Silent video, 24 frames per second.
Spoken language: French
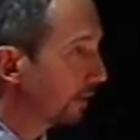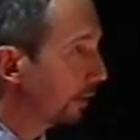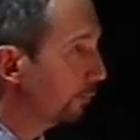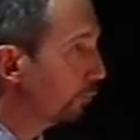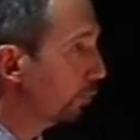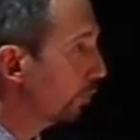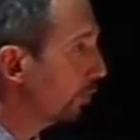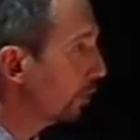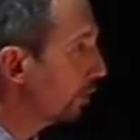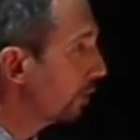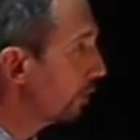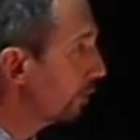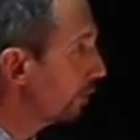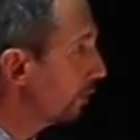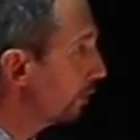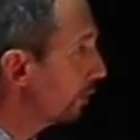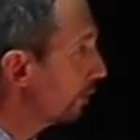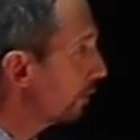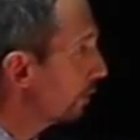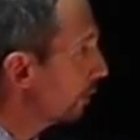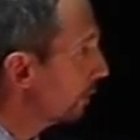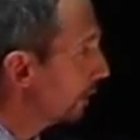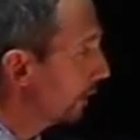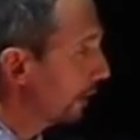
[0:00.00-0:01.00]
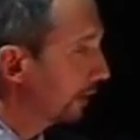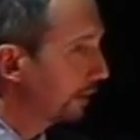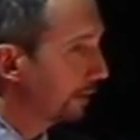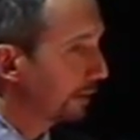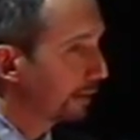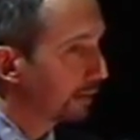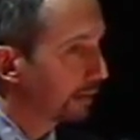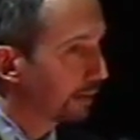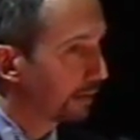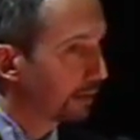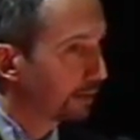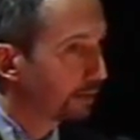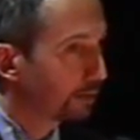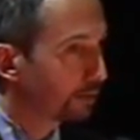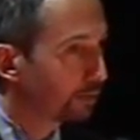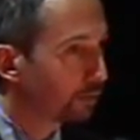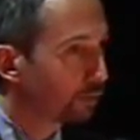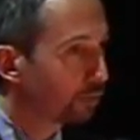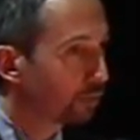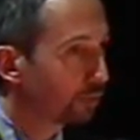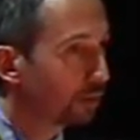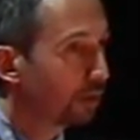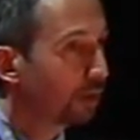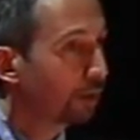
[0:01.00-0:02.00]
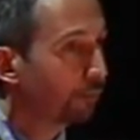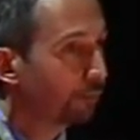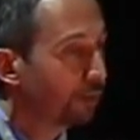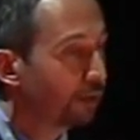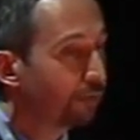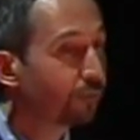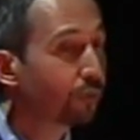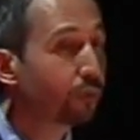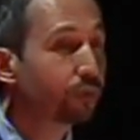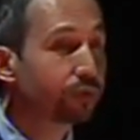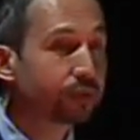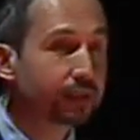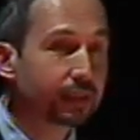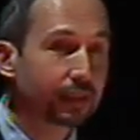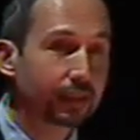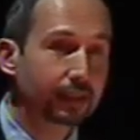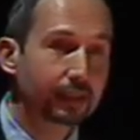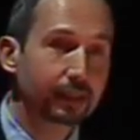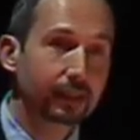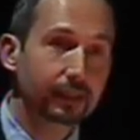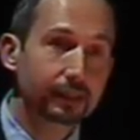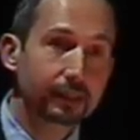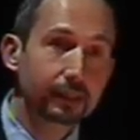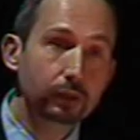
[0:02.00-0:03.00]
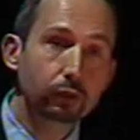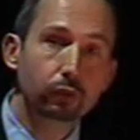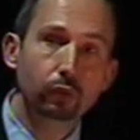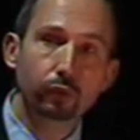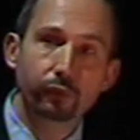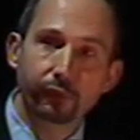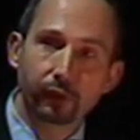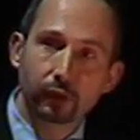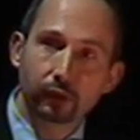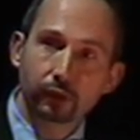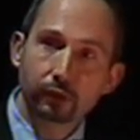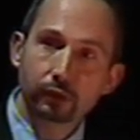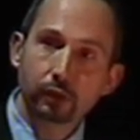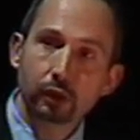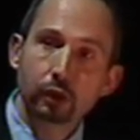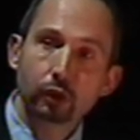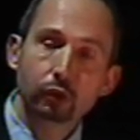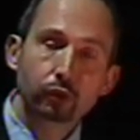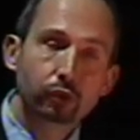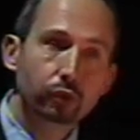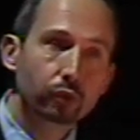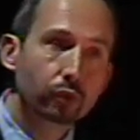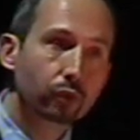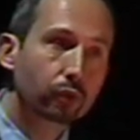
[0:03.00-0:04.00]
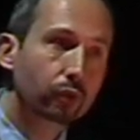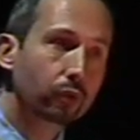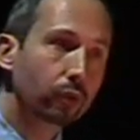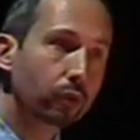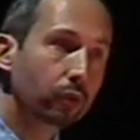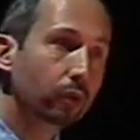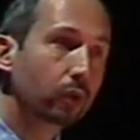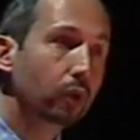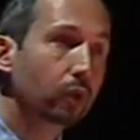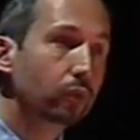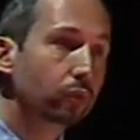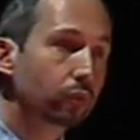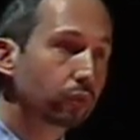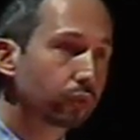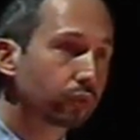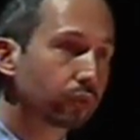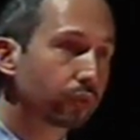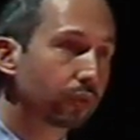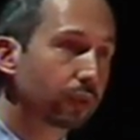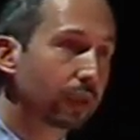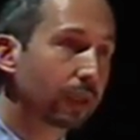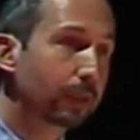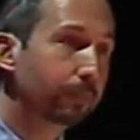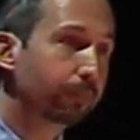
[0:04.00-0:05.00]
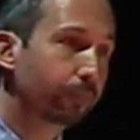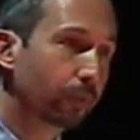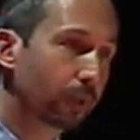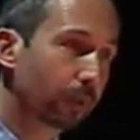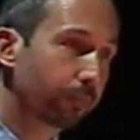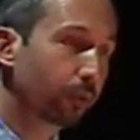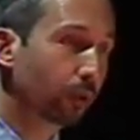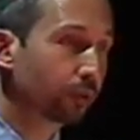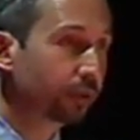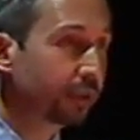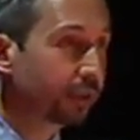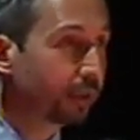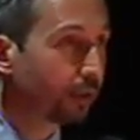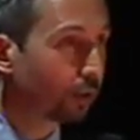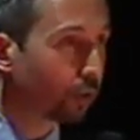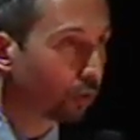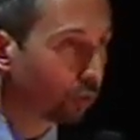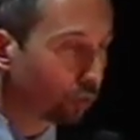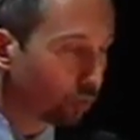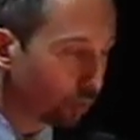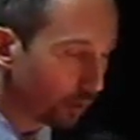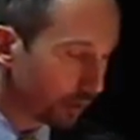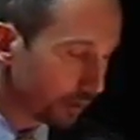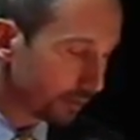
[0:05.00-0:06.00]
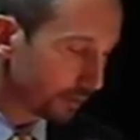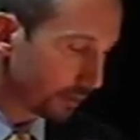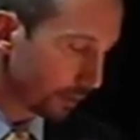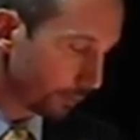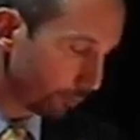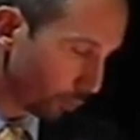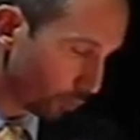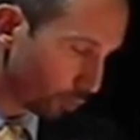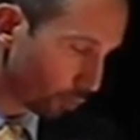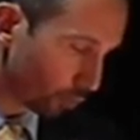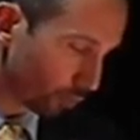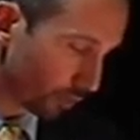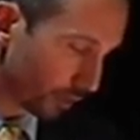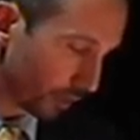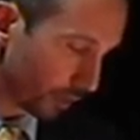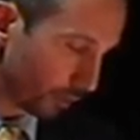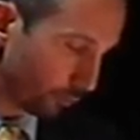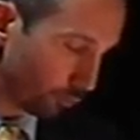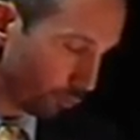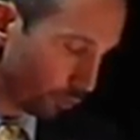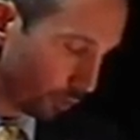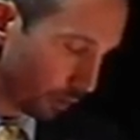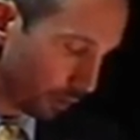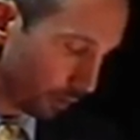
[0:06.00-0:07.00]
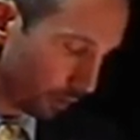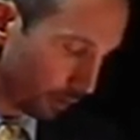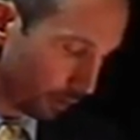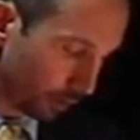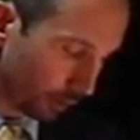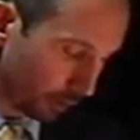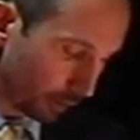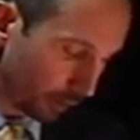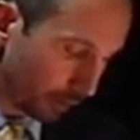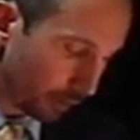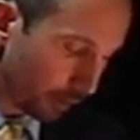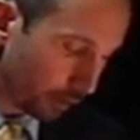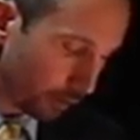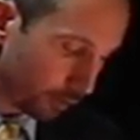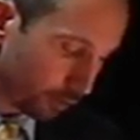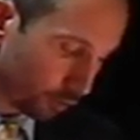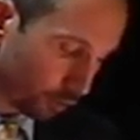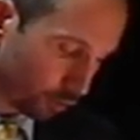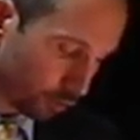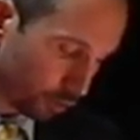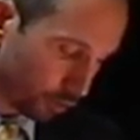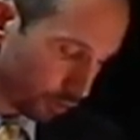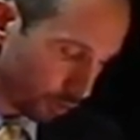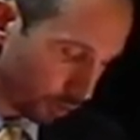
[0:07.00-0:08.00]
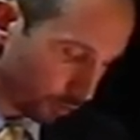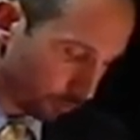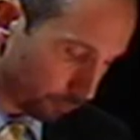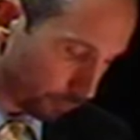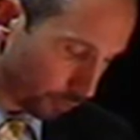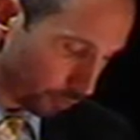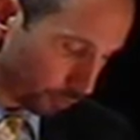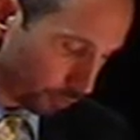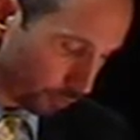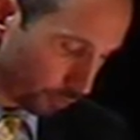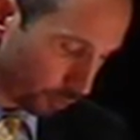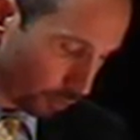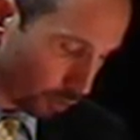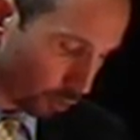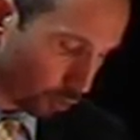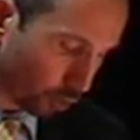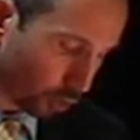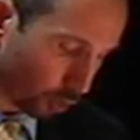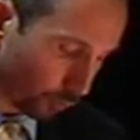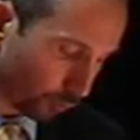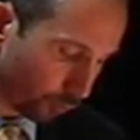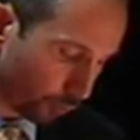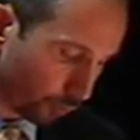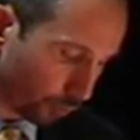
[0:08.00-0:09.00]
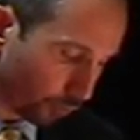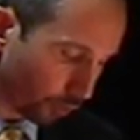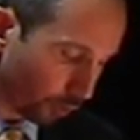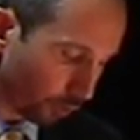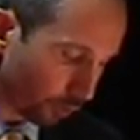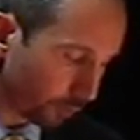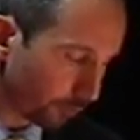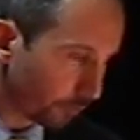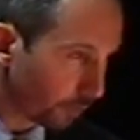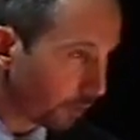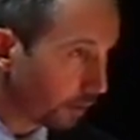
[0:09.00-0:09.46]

bouillonne, il y a de la création, mais il faut aussi regarder devant ce que tout cela peut apporter et en quoi cela peut contribuer à un ensemble encore plus grand.